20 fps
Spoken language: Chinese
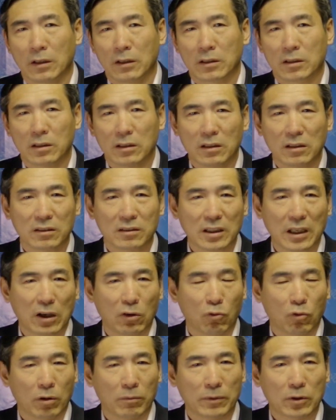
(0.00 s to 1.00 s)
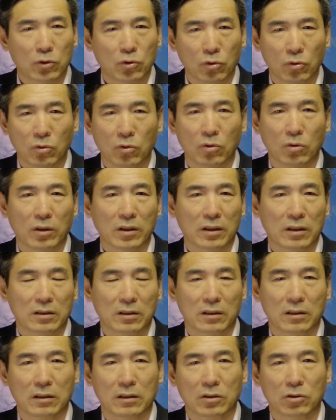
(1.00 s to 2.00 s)
实际上，在我们中国的
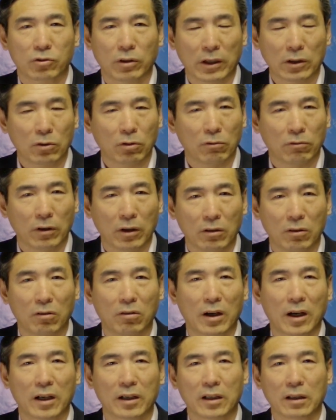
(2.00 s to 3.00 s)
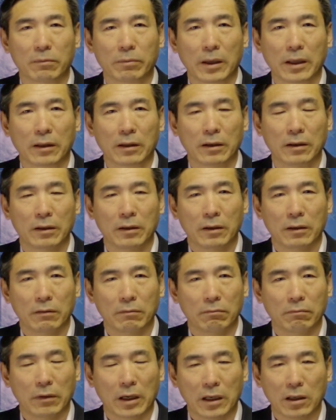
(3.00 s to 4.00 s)
这个传统文化里边呢，
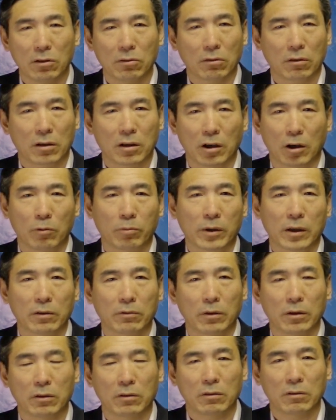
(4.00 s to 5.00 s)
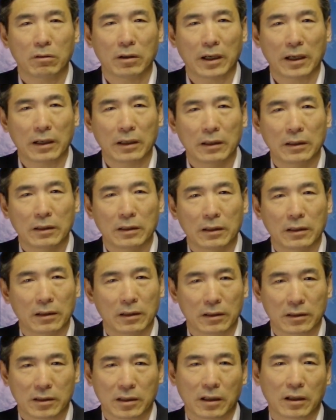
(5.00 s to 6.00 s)
没有告密文化，
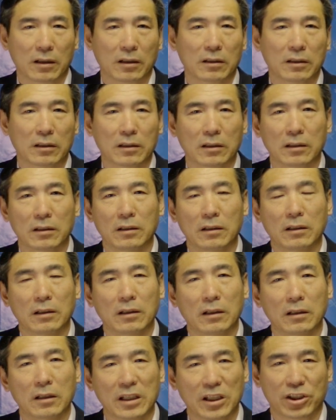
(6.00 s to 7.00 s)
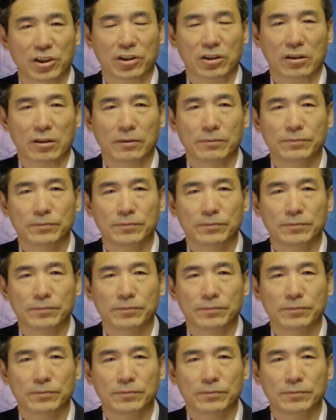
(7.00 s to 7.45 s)
呃，这样的一个历史。